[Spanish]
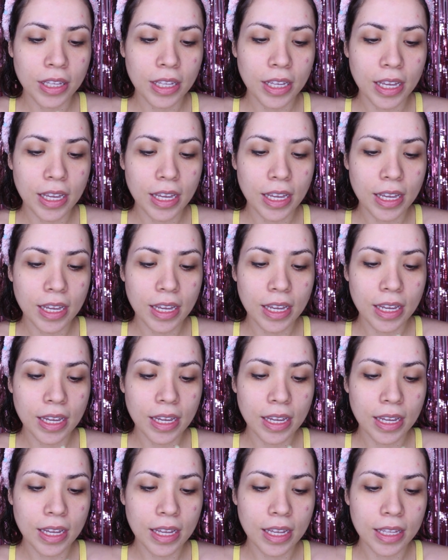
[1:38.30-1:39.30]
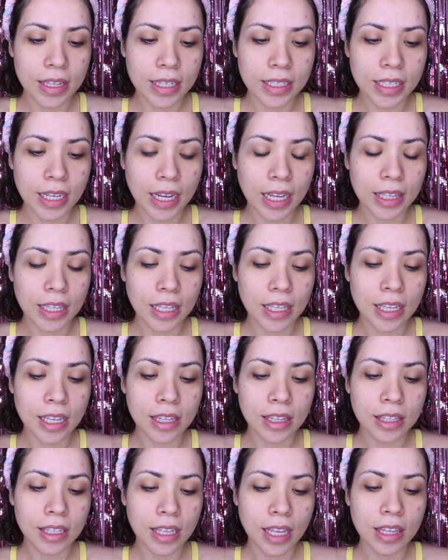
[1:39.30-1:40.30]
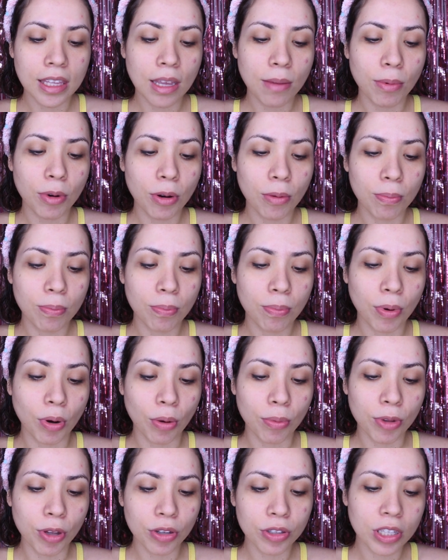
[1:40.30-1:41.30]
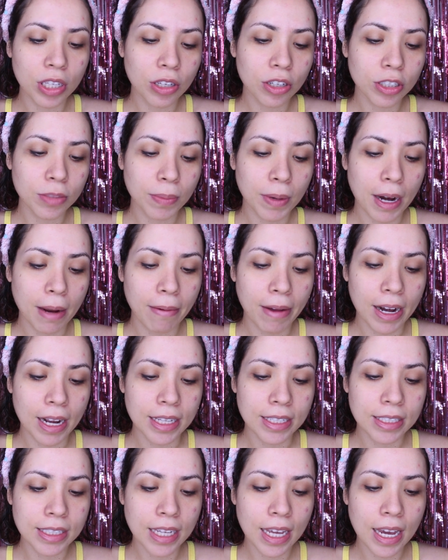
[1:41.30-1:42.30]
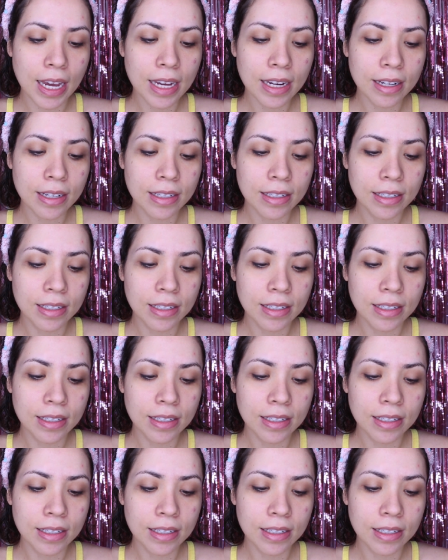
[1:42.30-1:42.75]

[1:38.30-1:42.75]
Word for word: Eh, dice que tiene probióticos para balancear.